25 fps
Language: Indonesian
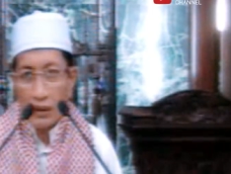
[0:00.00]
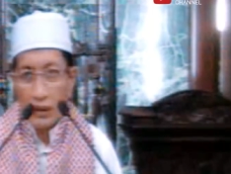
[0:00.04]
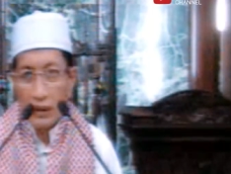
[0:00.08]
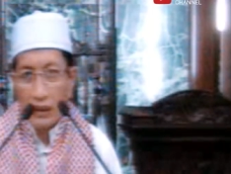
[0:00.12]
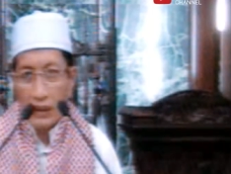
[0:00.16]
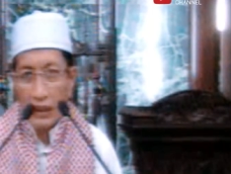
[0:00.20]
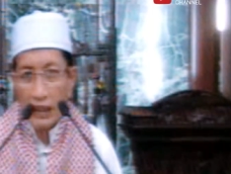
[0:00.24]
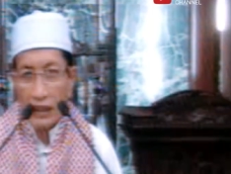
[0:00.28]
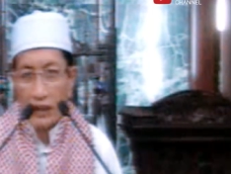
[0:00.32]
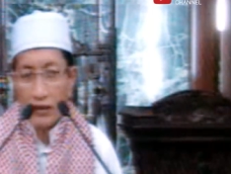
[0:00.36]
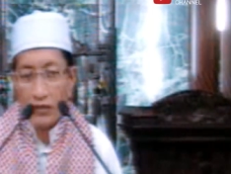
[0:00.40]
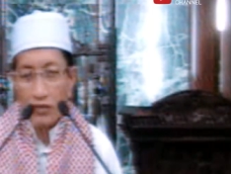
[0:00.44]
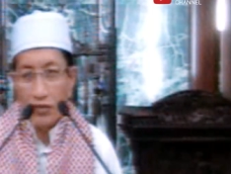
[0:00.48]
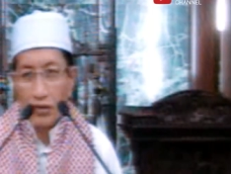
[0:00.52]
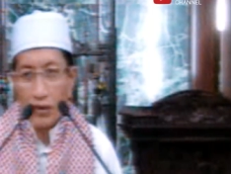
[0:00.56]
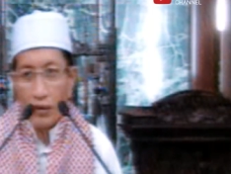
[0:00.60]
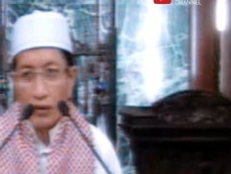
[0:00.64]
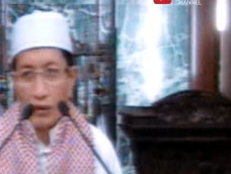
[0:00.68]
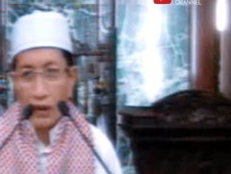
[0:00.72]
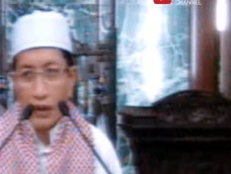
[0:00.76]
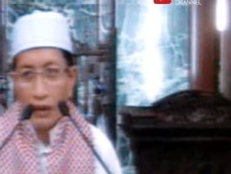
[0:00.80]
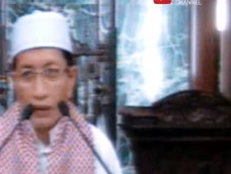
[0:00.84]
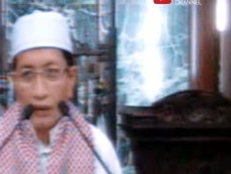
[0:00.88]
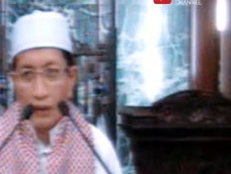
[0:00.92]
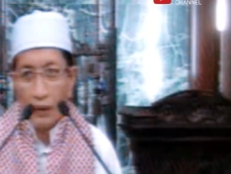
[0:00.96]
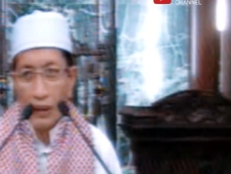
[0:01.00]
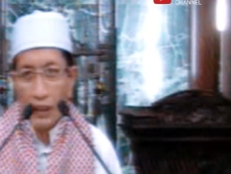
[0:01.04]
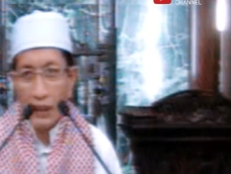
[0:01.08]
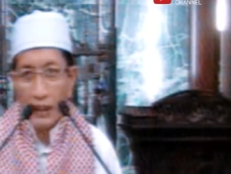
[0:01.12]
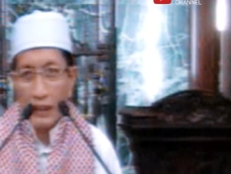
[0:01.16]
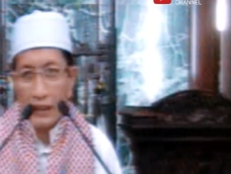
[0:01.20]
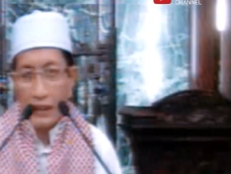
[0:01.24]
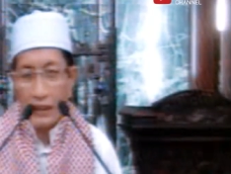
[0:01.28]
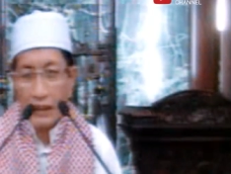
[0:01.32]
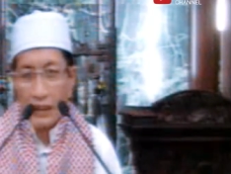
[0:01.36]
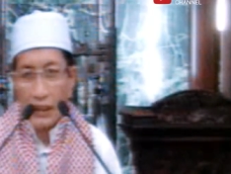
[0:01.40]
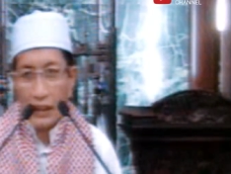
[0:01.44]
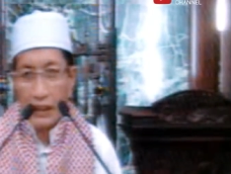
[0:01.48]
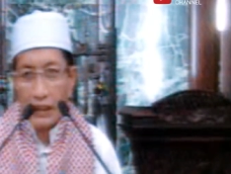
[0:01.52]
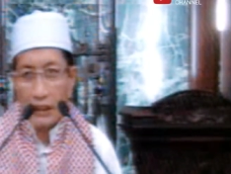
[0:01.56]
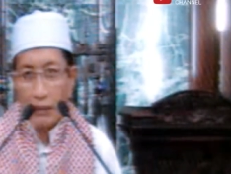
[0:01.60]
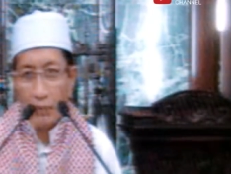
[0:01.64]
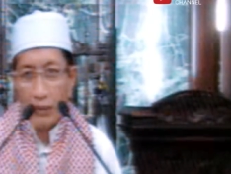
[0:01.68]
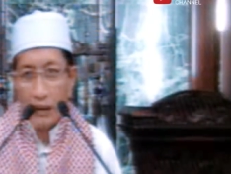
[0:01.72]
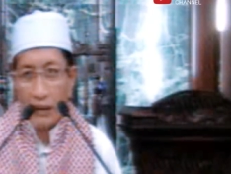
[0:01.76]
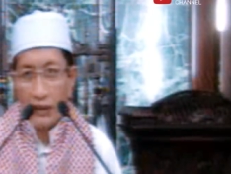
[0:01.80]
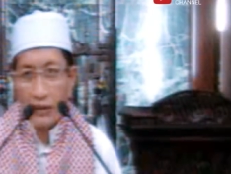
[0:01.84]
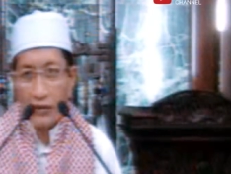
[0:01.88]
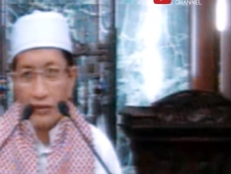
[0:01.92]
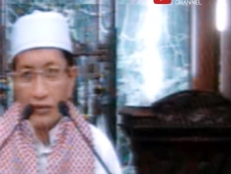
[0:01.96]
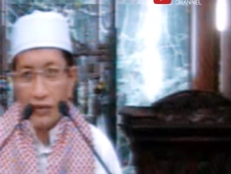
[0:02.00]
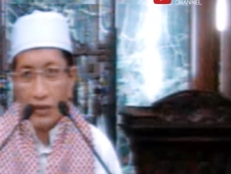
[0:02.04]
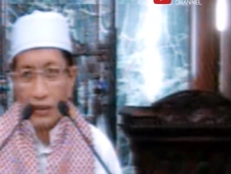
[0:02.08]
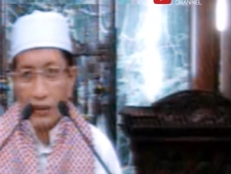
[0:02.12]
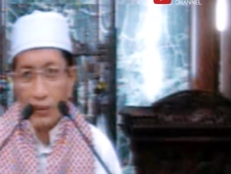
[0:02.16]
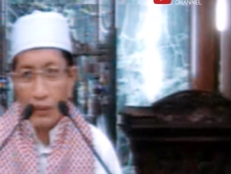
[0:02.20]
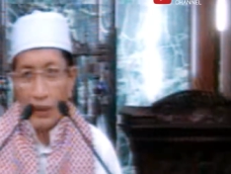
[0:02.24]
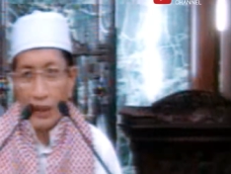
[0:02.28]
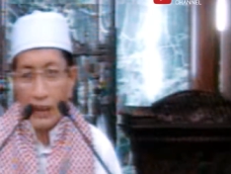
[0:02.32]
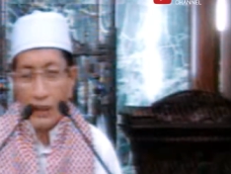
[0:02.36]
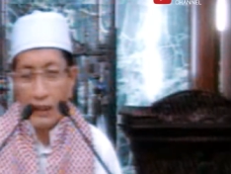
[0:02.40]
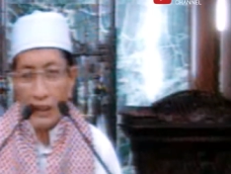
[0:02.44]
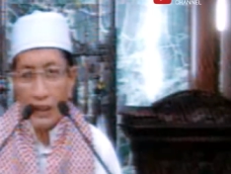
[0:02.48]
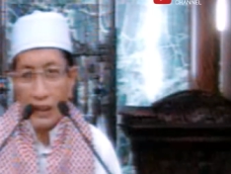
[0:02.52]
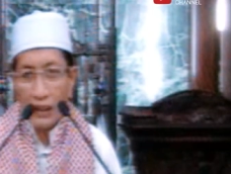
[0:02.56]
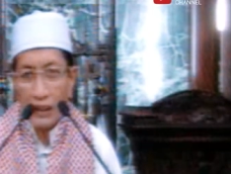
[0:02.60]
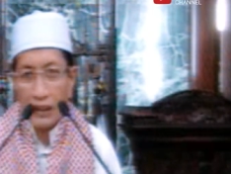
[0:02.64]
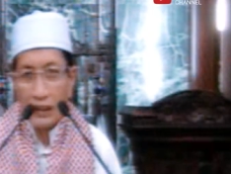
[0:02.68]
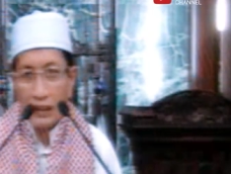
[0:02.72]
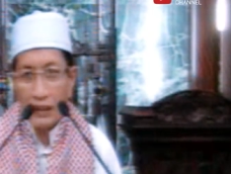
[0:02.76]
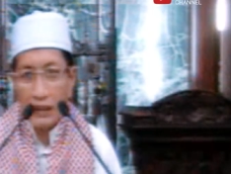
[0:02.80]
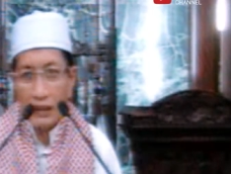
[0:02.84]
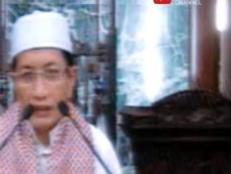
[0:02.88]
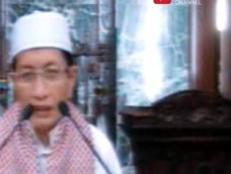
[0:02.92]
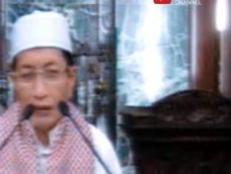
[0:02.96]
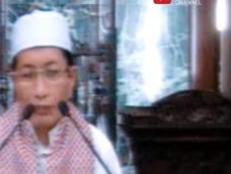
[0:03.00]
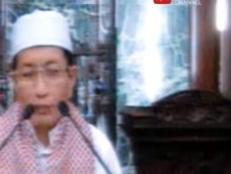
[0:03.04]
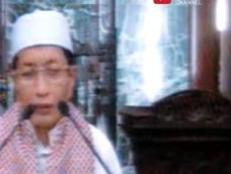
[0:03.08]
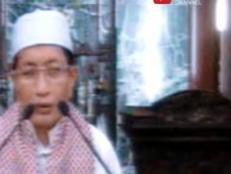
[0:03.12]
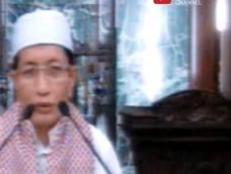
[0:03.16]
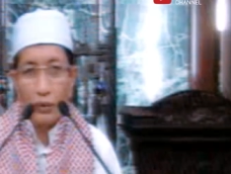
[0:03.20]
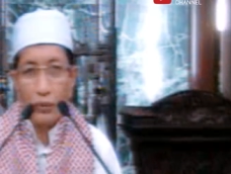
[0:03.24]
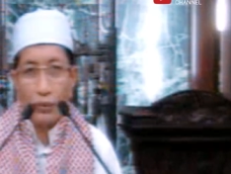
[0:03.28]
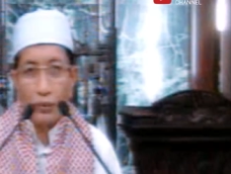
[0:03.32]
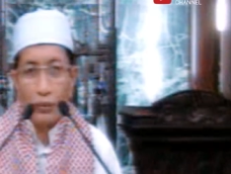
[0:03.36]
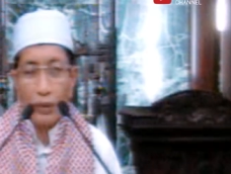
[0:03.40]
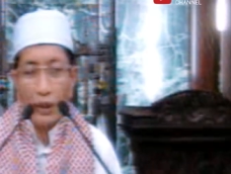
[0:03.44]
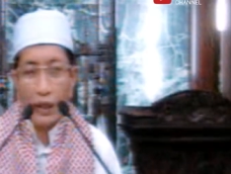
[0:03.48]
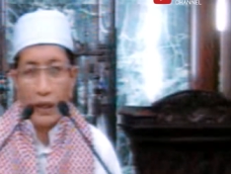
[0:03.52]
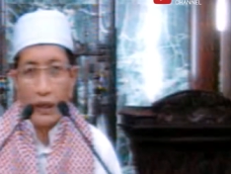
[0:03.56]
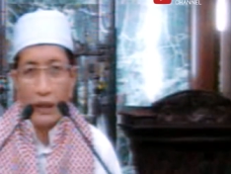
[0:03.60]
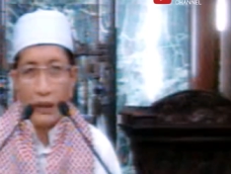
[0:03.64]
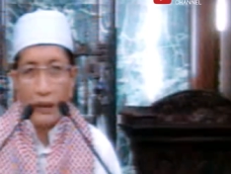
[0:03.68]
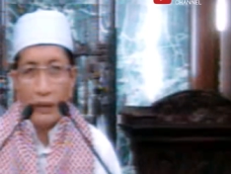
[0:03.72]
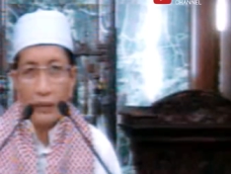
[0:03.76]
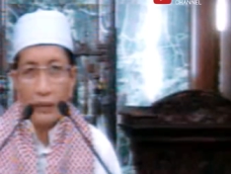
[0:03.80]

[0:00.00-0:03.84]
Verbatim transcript: yang seolah-olah yang terlibat di situ hanya dia berdua